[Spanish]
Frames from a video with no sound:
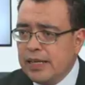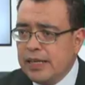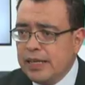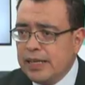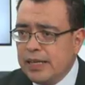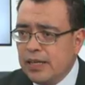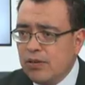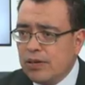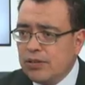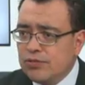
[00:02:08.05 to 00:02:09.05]
Eh,
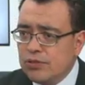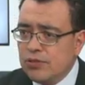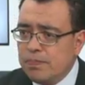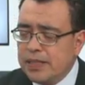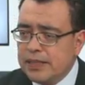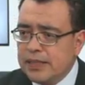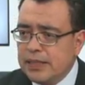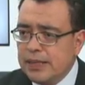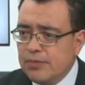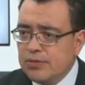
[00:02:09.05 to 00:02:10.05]
lo que nosotros
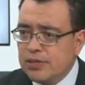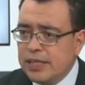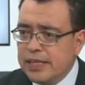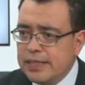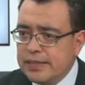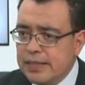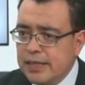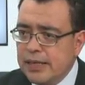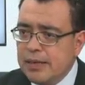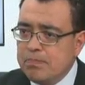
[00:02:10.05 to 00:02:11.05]
pretendemos es
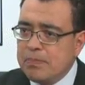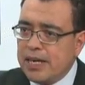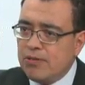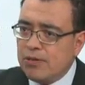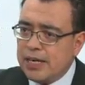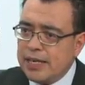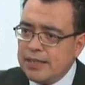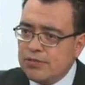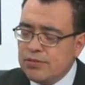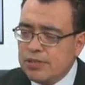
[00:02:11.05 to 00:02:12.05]
mejorar
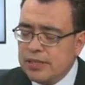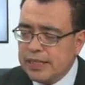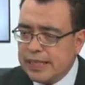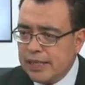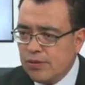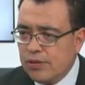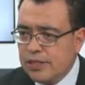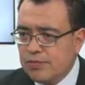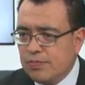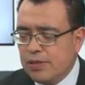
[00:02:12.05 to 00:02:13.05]
estos
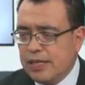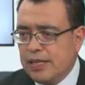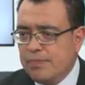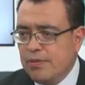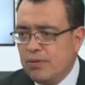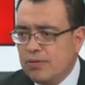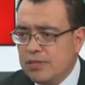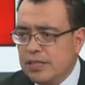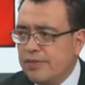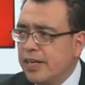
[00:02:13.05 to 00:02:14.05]
indicadores, por ejemplo,
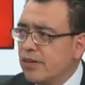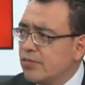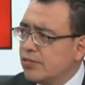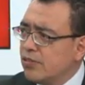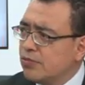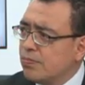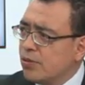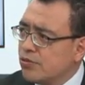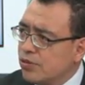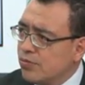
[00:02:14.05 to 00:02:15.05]
llevarlos en los
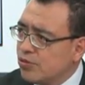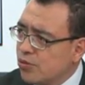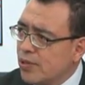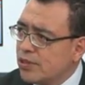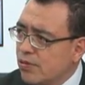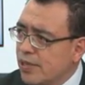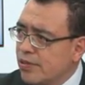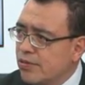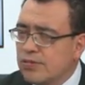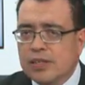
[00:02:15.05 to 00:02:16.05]
próximos cuatro
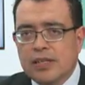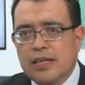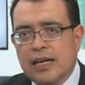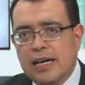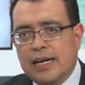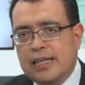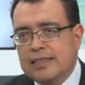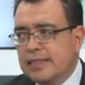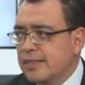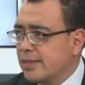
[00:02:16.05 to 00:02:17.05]
años al,
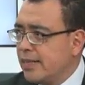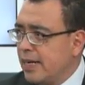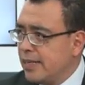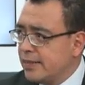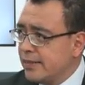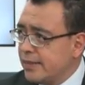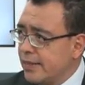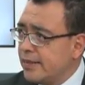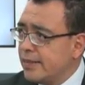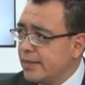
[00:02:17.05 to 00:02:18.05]

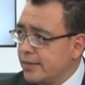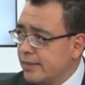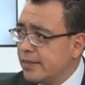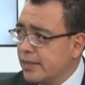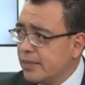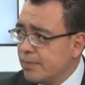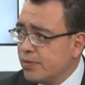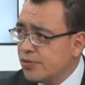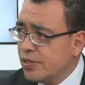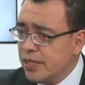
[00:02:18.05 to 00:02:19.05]
60 y el
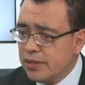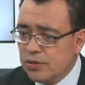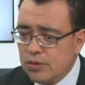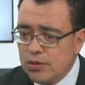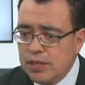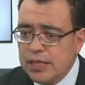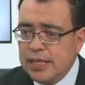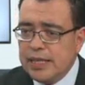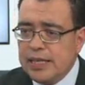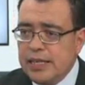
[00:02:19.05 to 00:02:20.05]
70%,
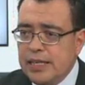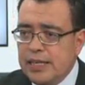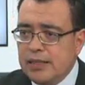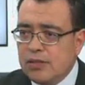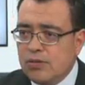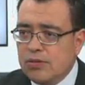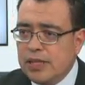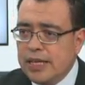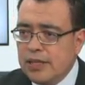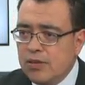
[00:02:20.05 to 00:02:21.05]
y con
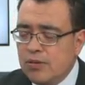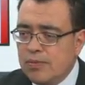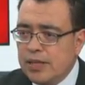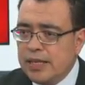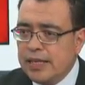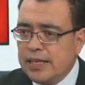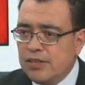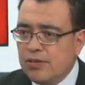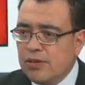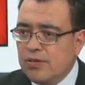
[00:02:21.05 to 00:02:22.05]
ello eh,
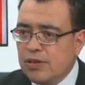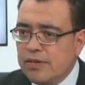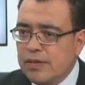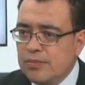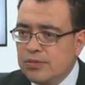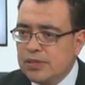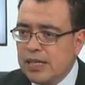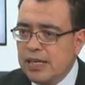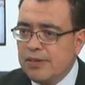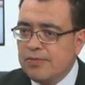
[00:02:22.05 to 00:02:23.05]
yo creo que vamos
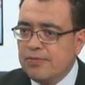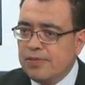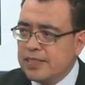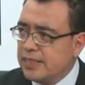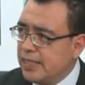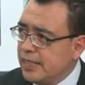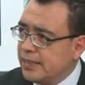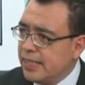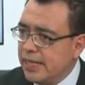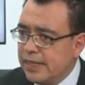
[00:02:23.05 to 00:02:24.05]
a
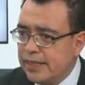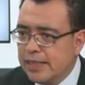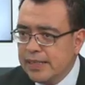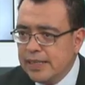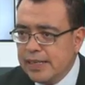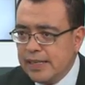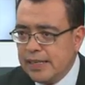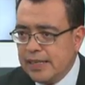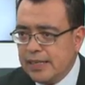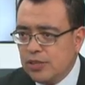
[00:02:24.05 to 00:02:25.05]
facilitar
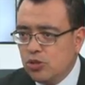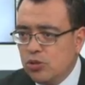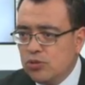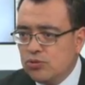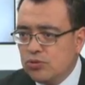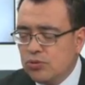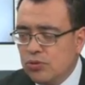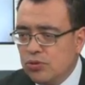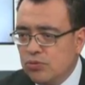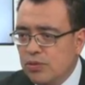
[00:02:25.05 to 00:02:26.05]
eh, dos
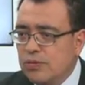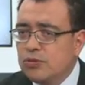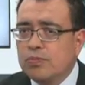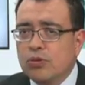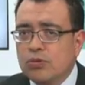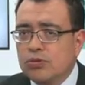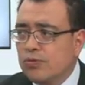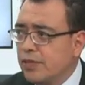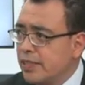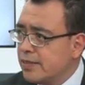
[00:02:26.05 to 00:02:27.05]
nuevos productos
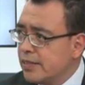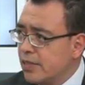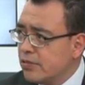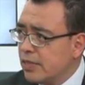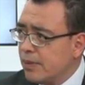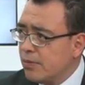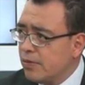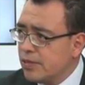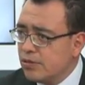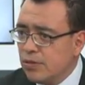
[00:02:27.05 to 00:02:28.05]
financieros a la
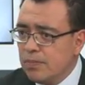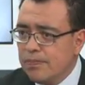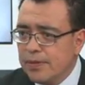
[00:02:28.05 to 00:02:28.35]
población.